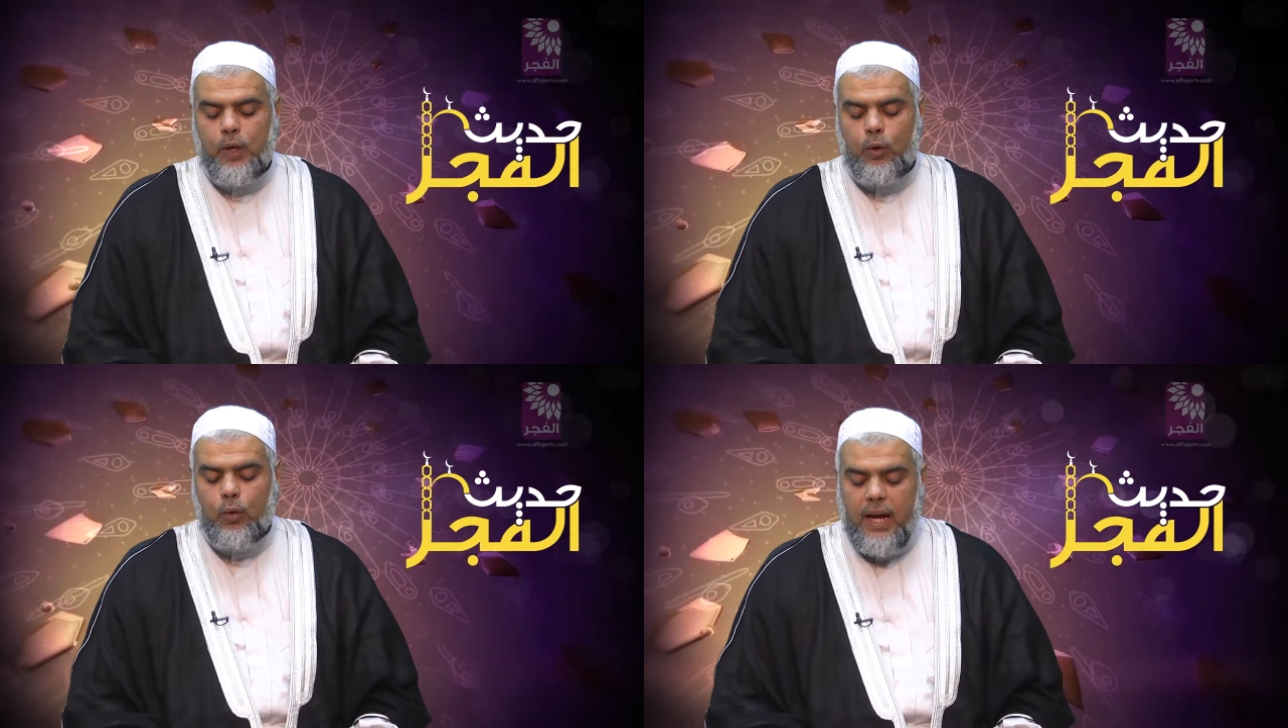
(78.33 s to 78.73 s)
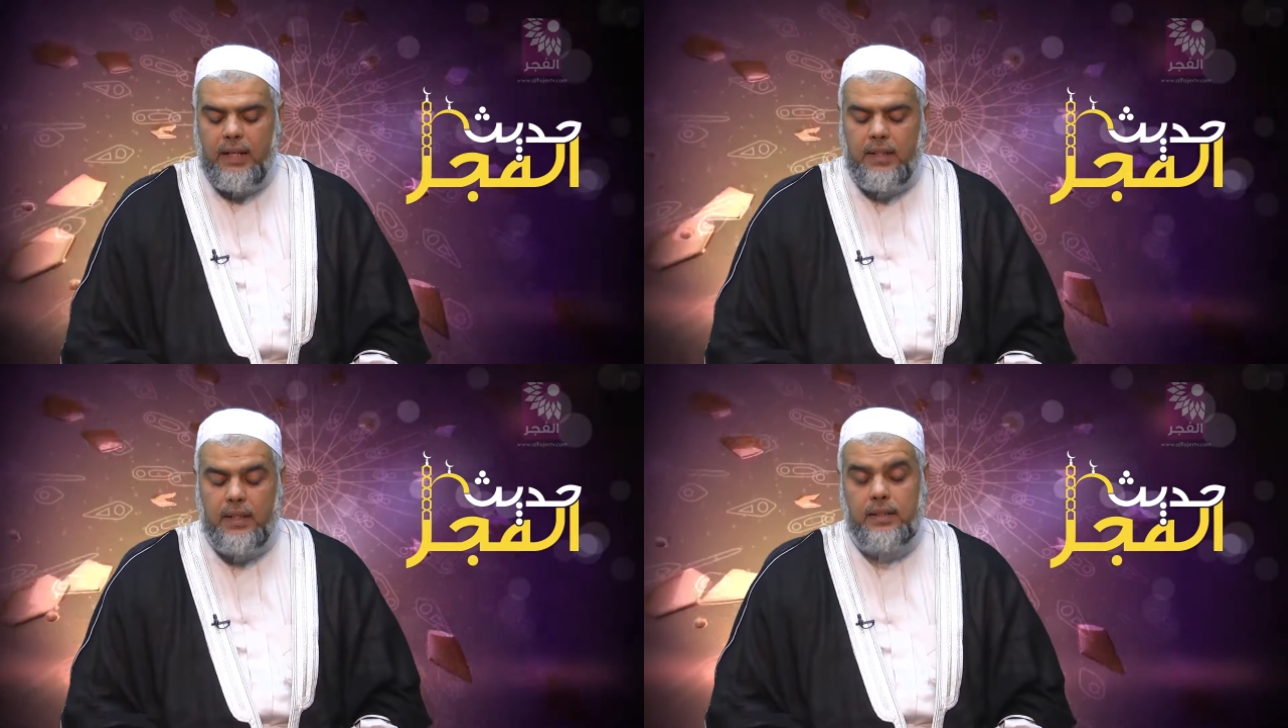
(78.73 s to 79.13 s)

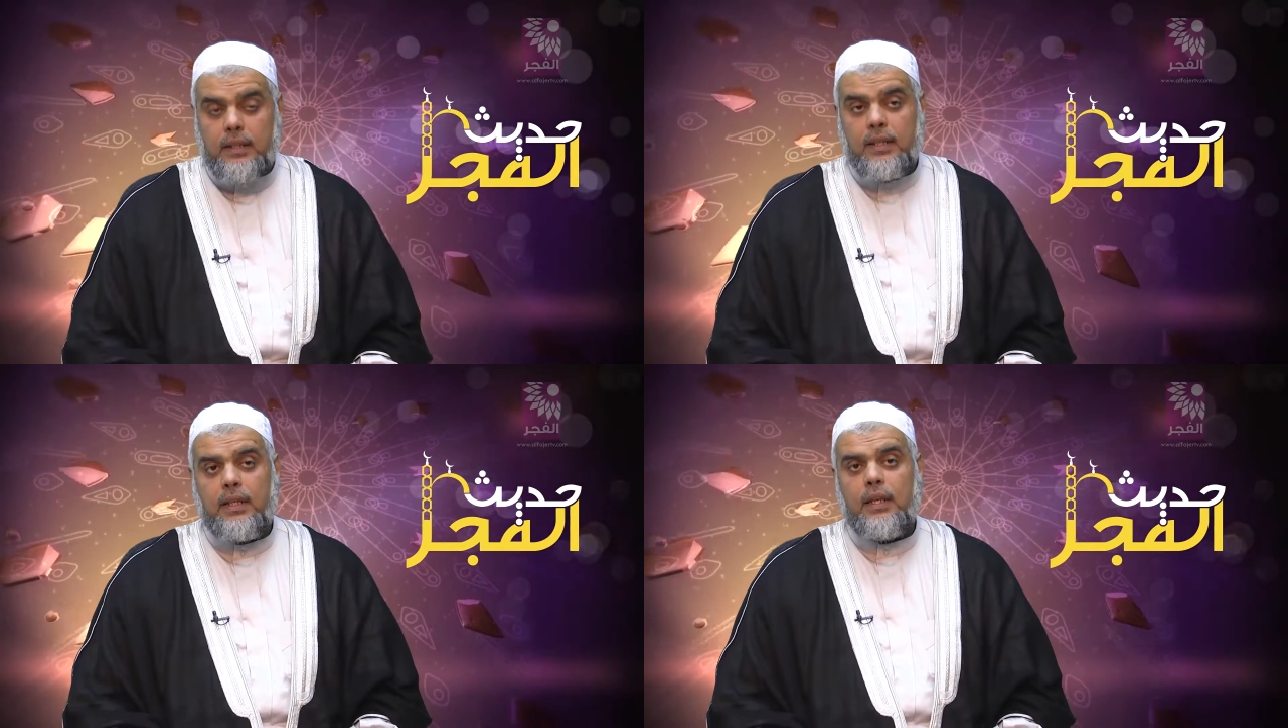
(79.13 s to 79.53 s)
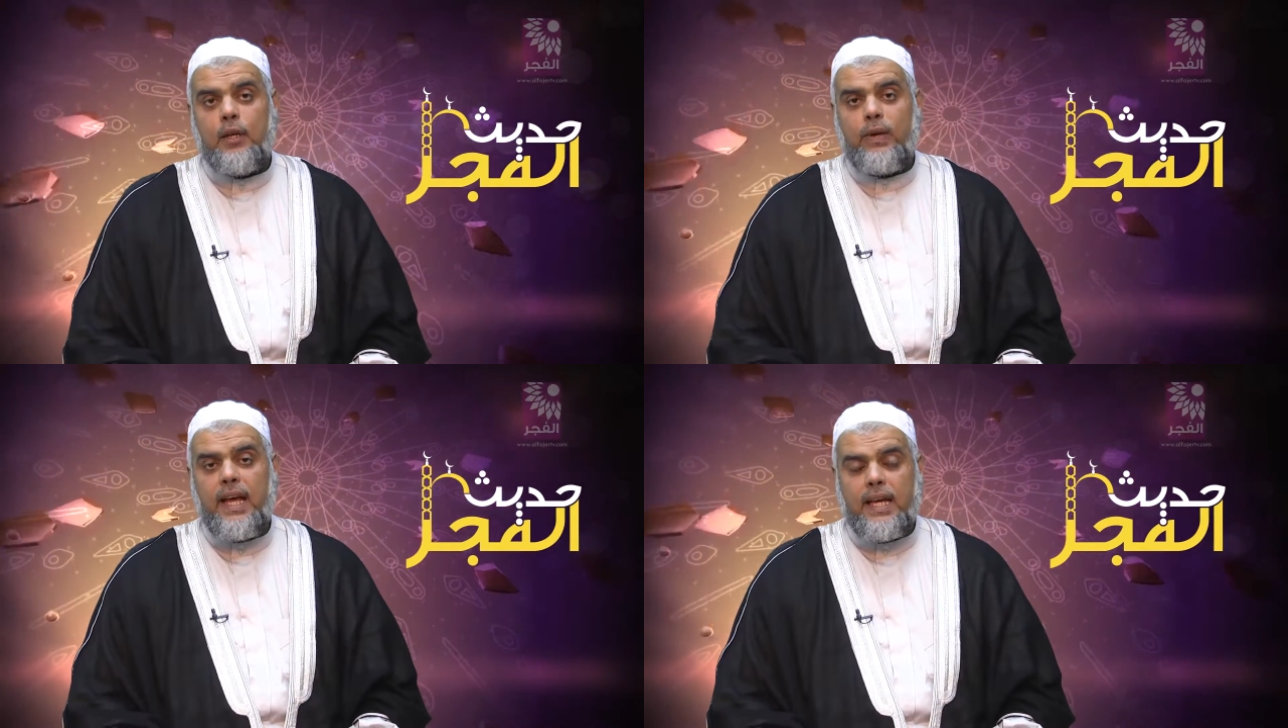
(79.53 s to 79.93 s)
وأيضا
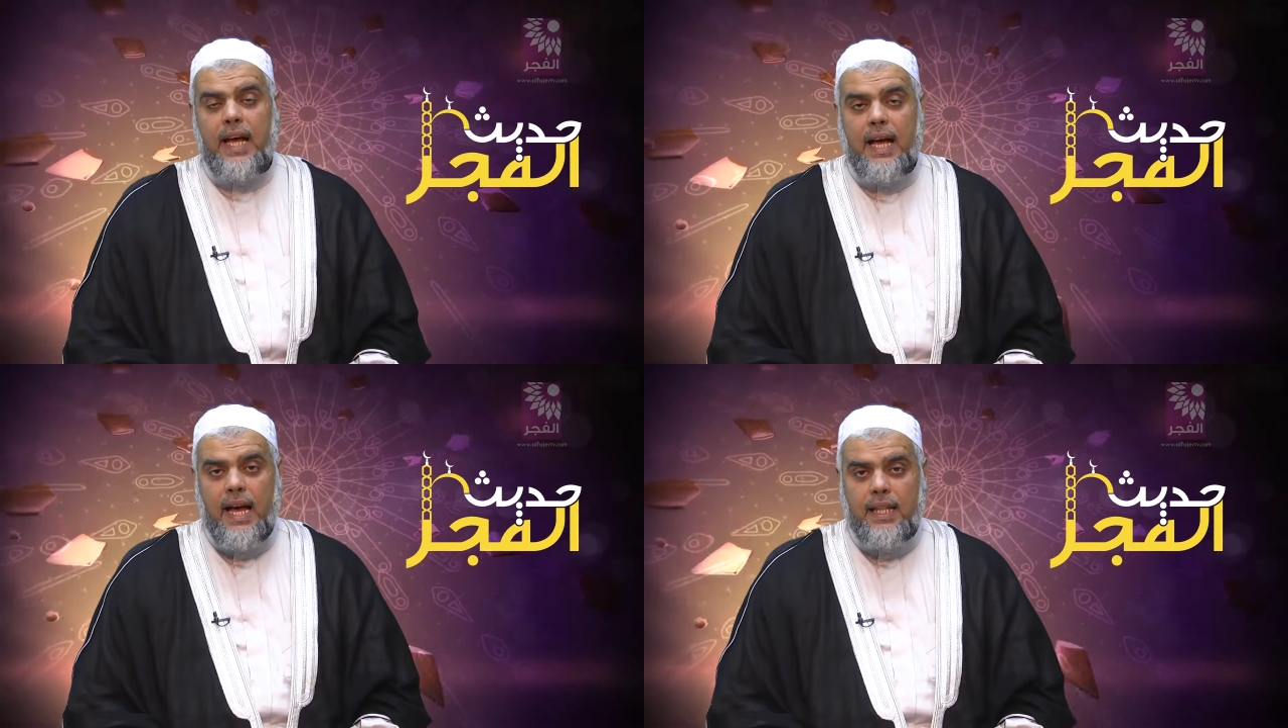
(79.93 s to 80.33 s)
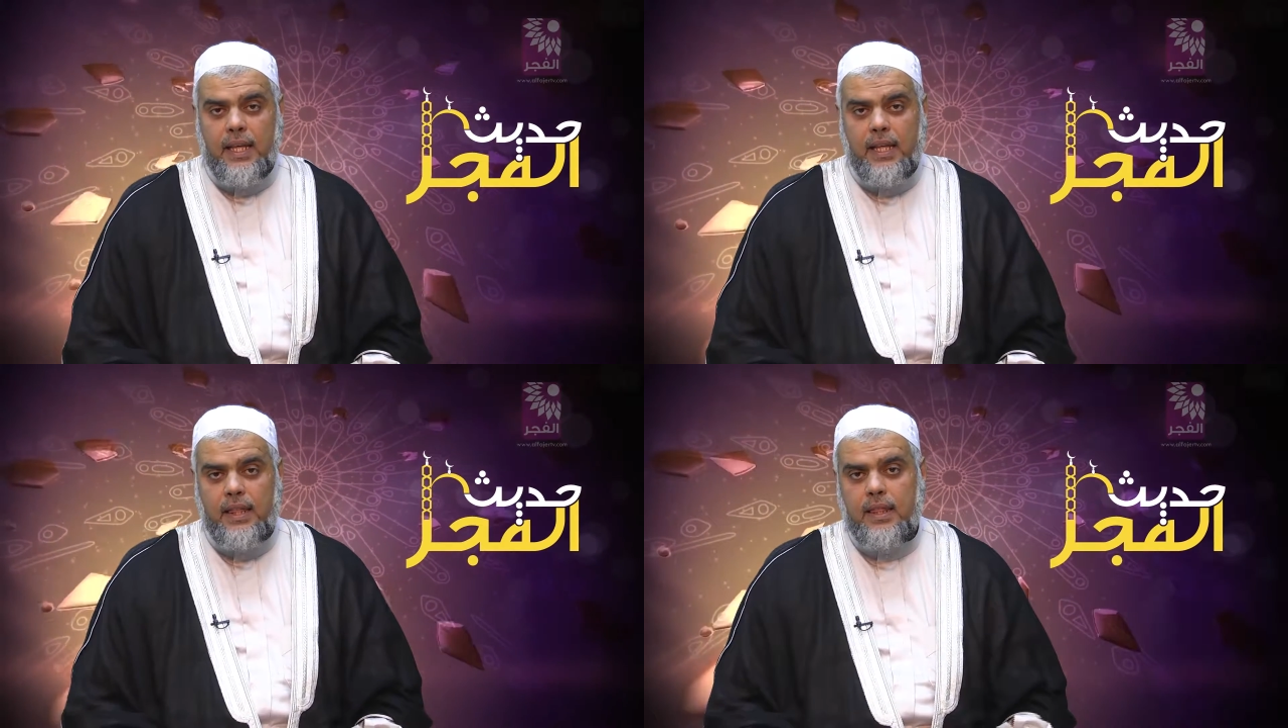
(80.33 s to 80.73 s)
هناك أحاديث